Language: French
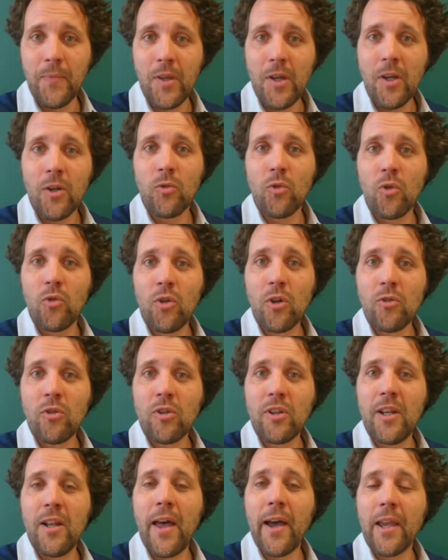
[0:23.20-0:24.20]
De sorte
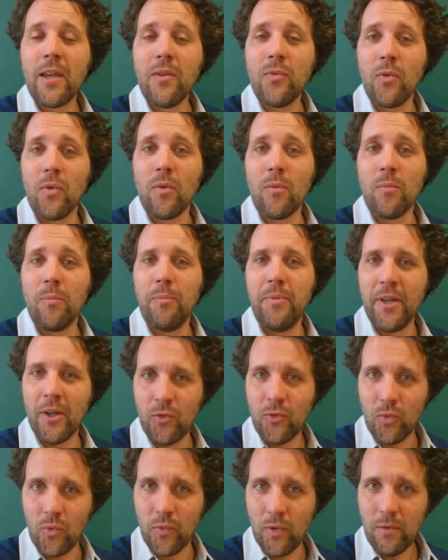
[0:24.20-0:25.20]
qu'il arrive bien
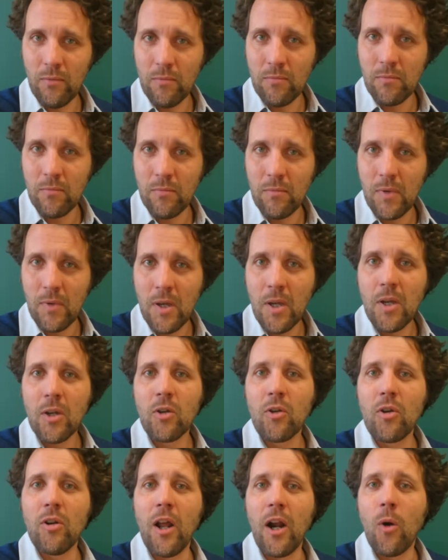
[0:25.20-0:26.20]
souvent
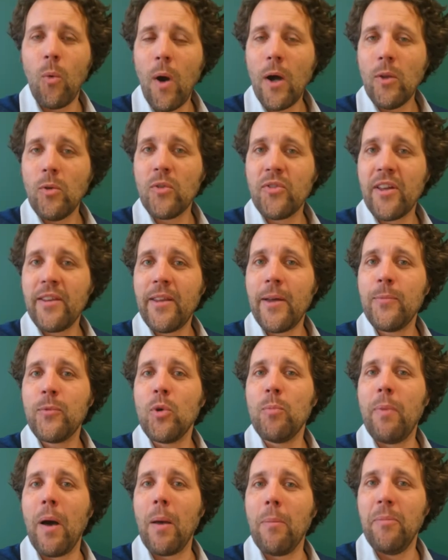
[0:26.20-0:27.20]
que la loi ne s'adapte
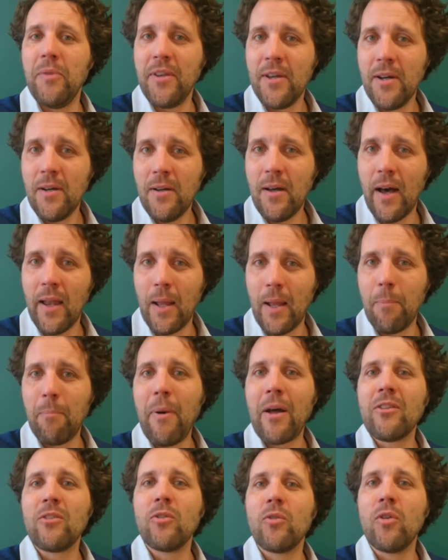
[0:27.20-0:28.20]
pas bien à la
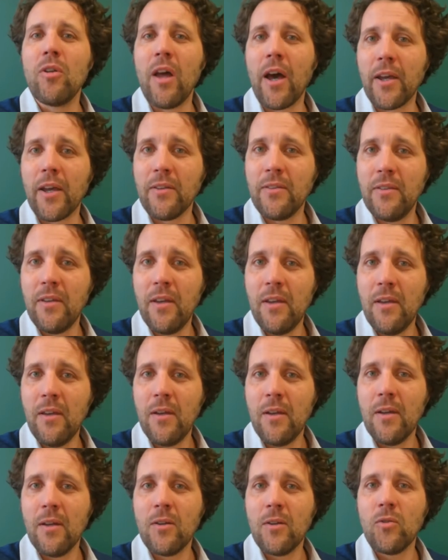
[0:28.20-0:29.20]
particularité
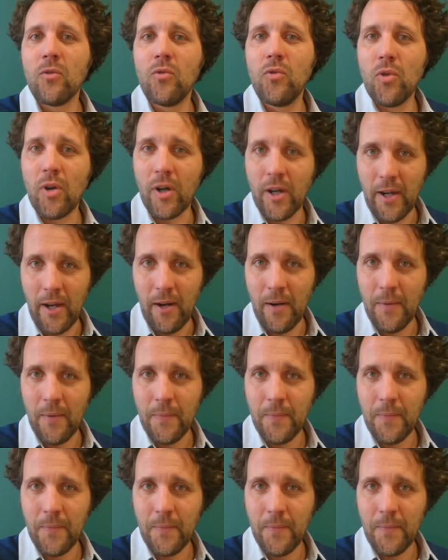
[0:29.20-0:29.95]
du réel.